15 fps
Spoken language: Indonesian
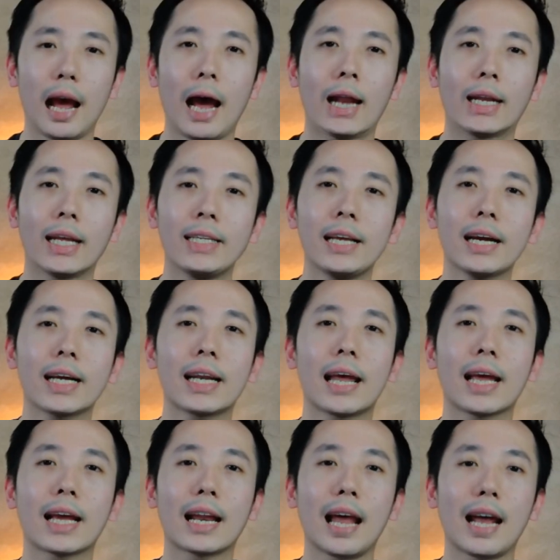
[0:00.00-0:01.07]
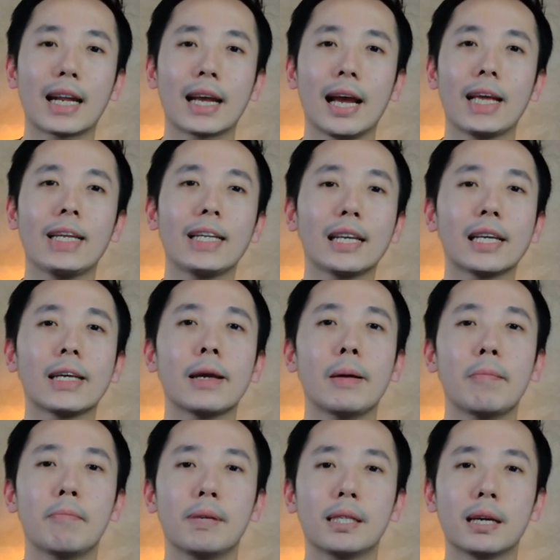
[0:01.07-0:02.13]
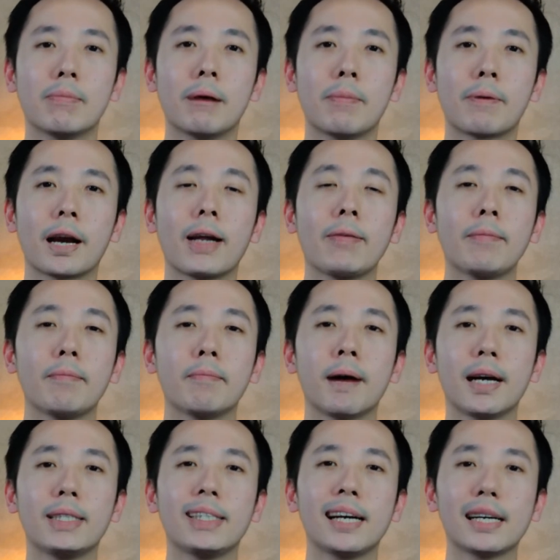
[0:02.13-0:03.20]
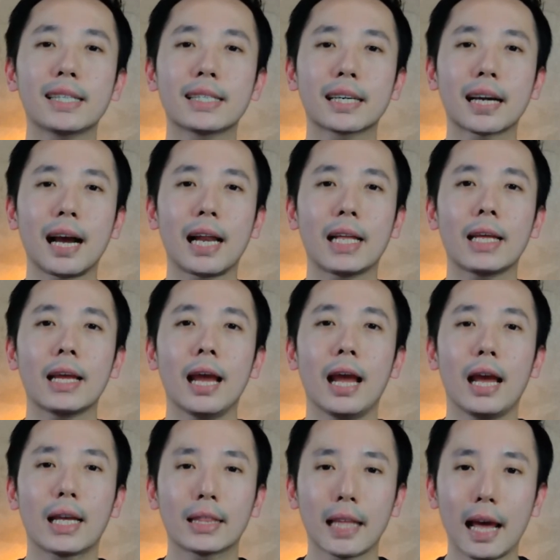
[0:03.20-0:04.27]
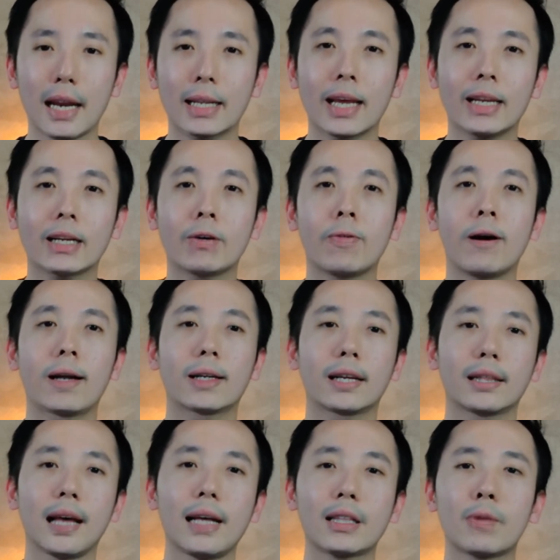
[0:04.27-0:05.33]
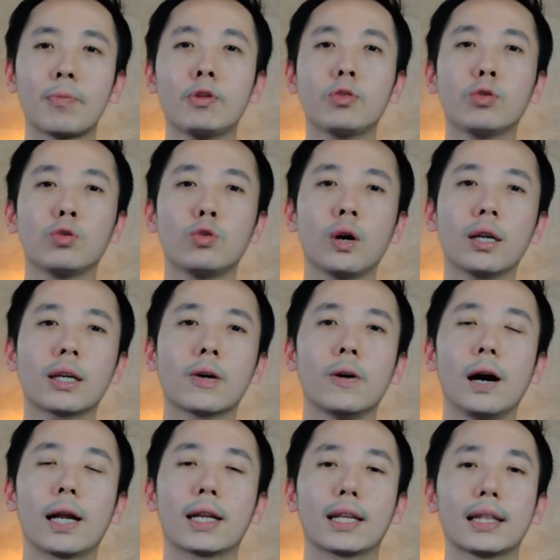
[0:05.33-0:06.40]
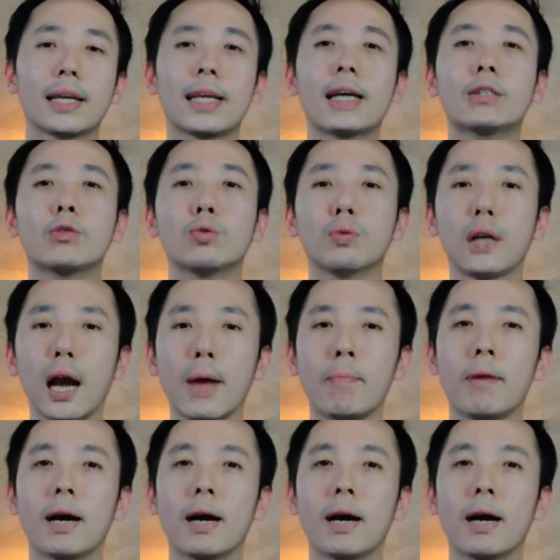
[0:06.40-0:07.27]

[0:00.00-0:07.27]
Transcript: Adanya kenaikan harga ini menyebabkan banyak sekali target keuangan kita ataupun tujuan keuangan kita yang juga